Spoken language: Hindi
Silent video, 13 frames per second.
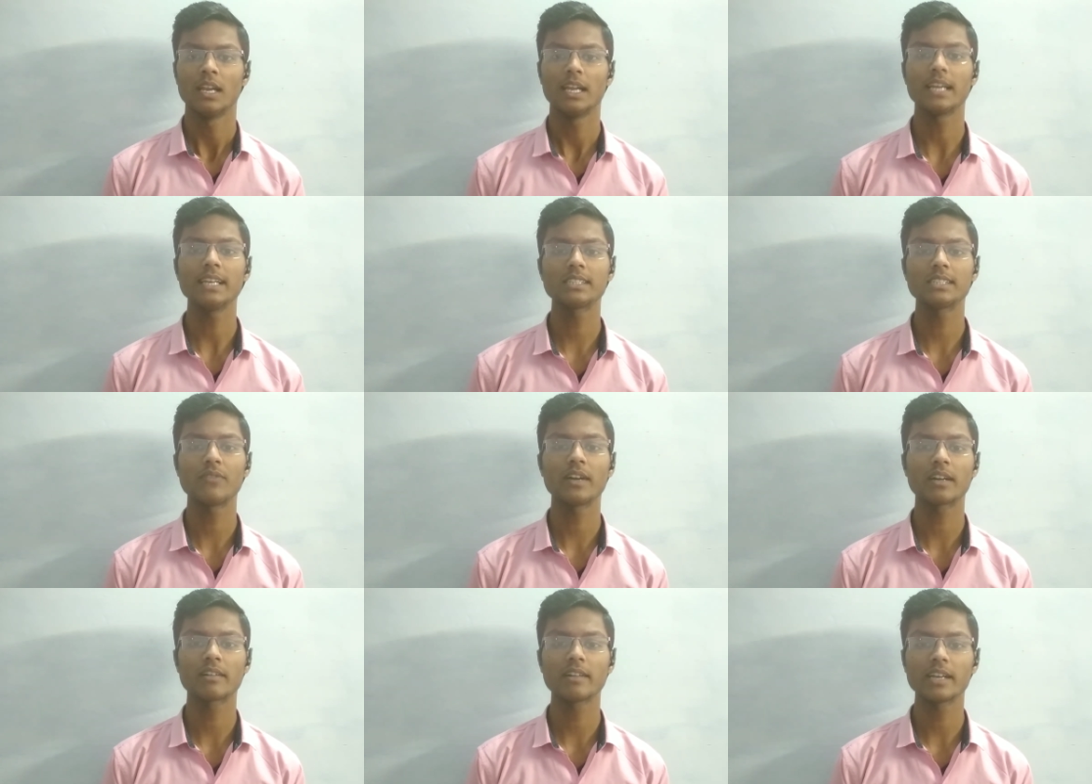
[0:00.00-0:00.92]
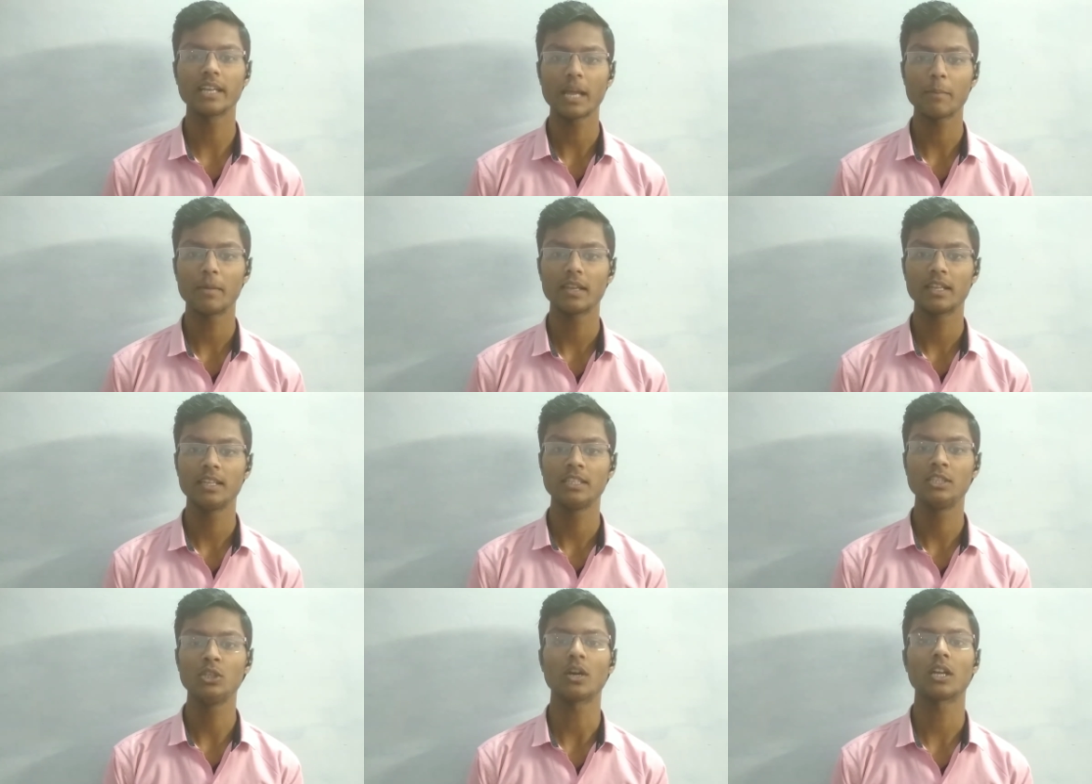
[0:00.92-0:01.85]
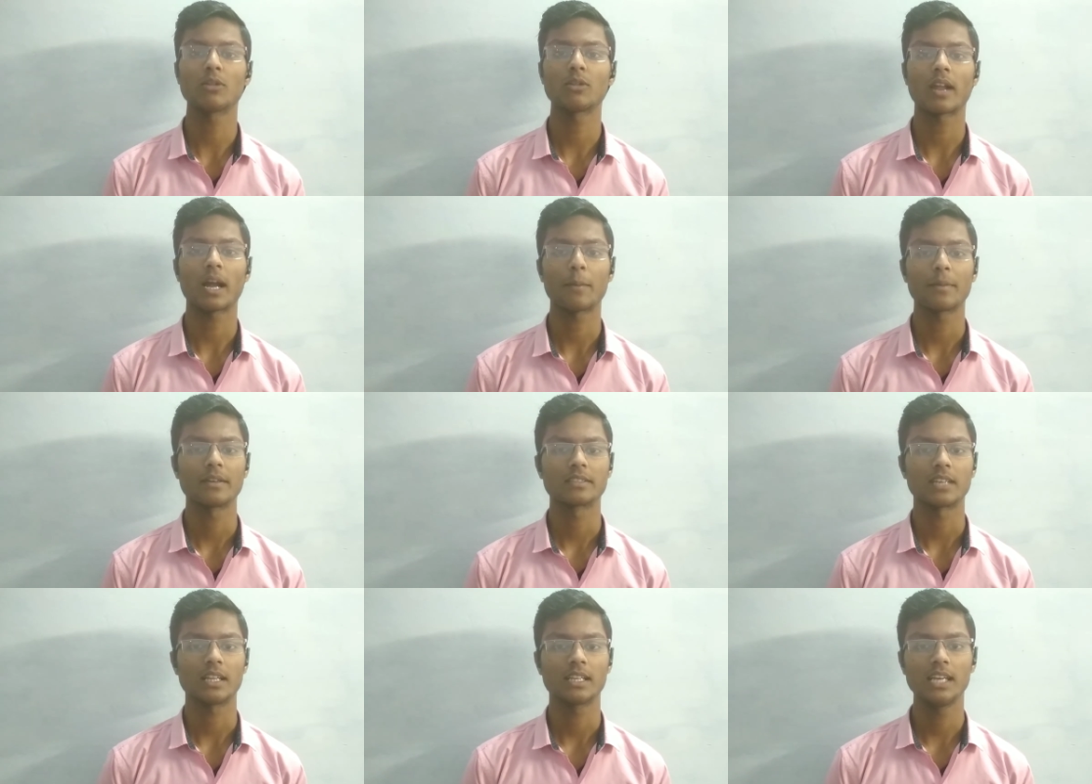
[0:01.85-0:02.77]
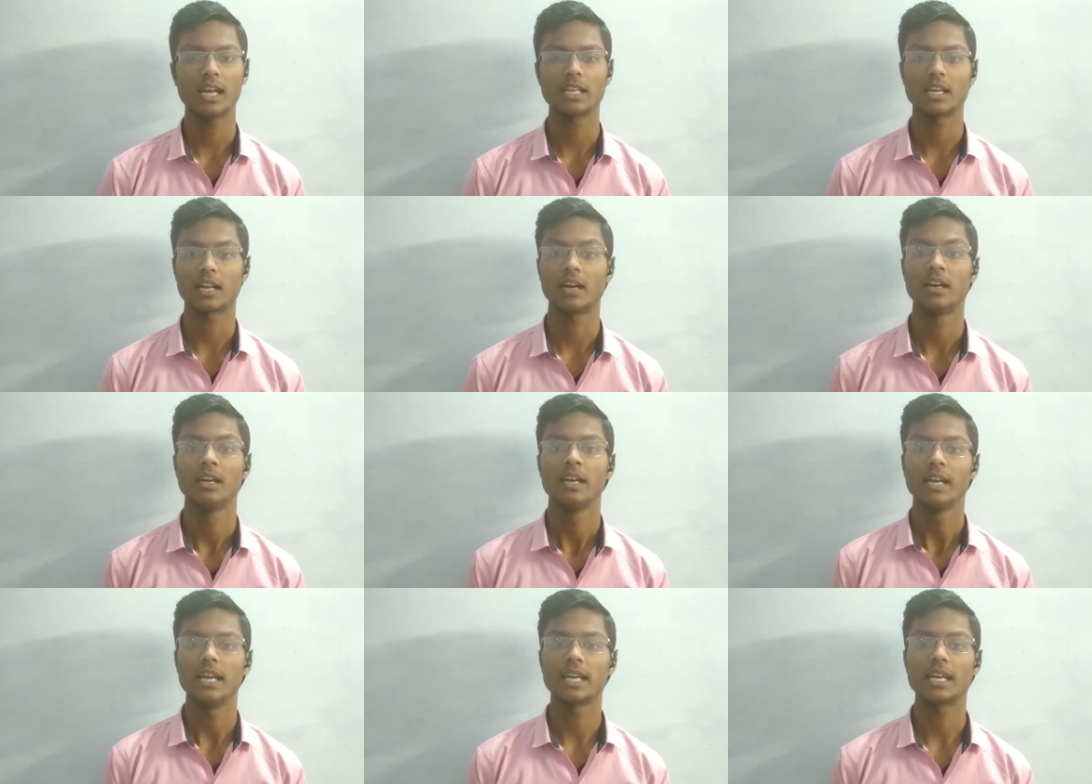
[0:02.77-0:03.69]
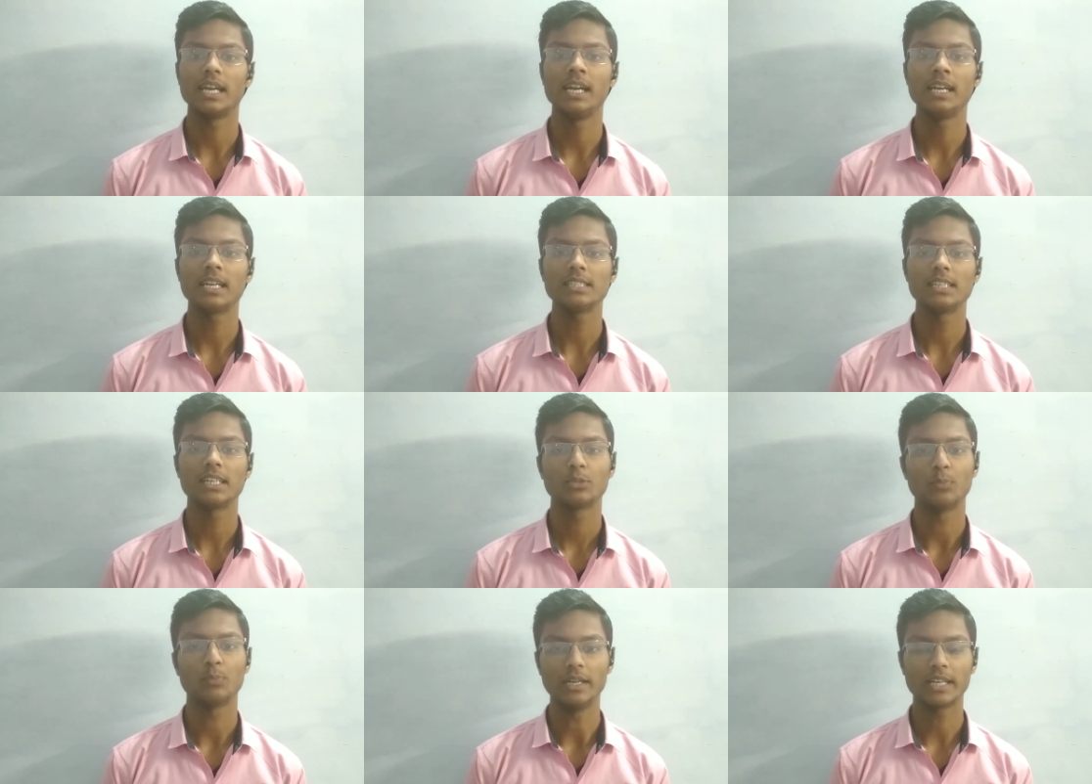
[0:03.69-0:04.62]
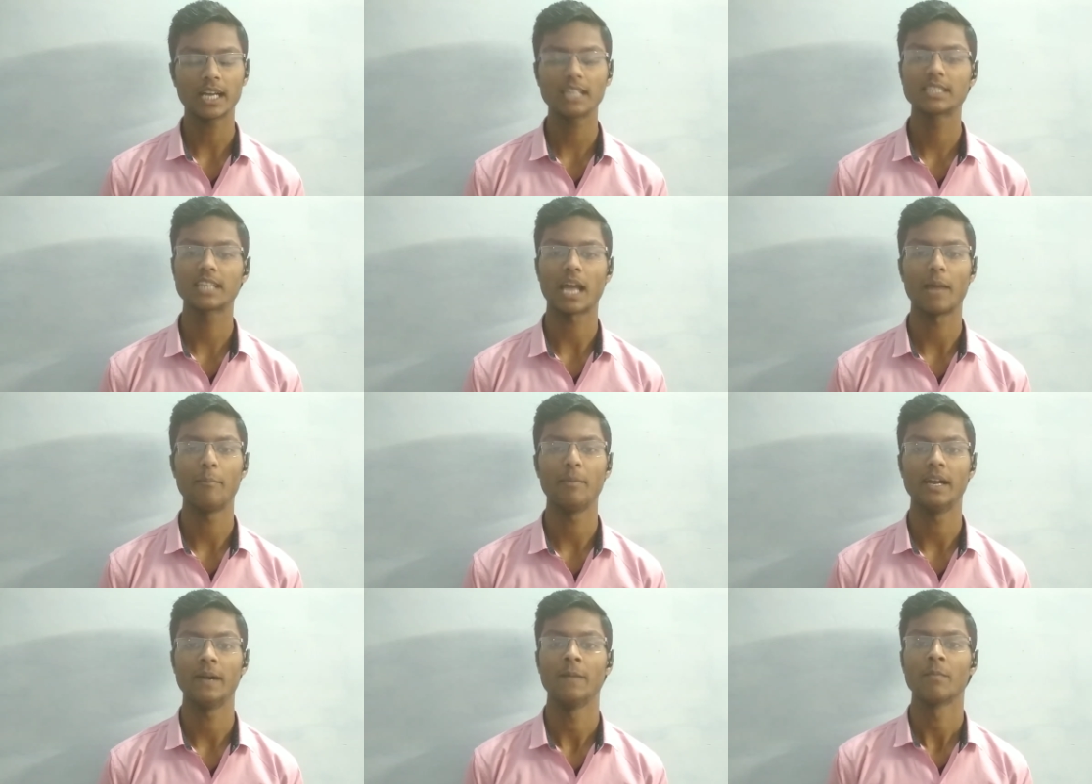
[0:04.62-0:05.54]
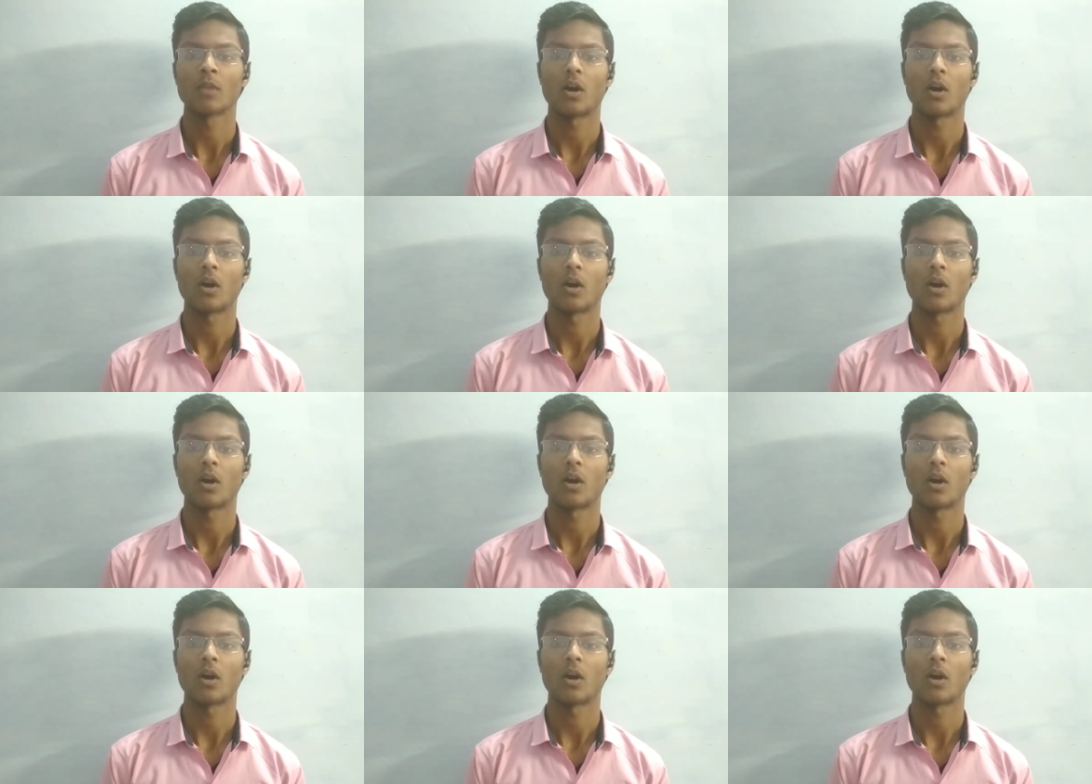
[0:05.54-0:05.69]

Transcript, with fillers: लेकिन ये सिर्फ एक ट्रिक ही नहीं बल्कि जियो के द्वारा आपके साथ किया जा रहा एक इंटरनेट स्पीड का स्कैम भी है